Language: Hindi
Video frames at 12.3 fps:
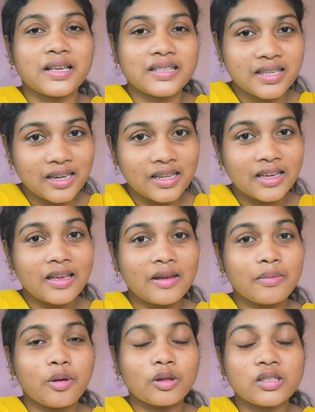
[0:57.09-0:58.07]

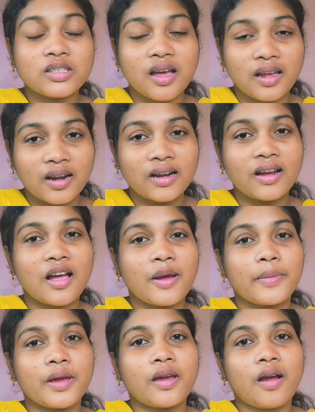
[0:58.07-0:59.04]
इसीलिए बहुत सारा
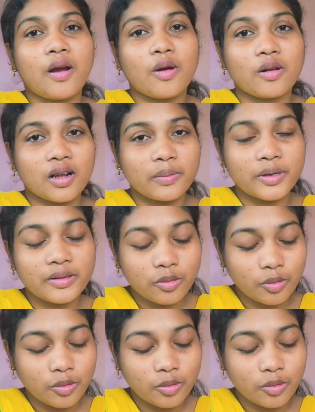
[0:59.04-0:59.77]
काम है और अभी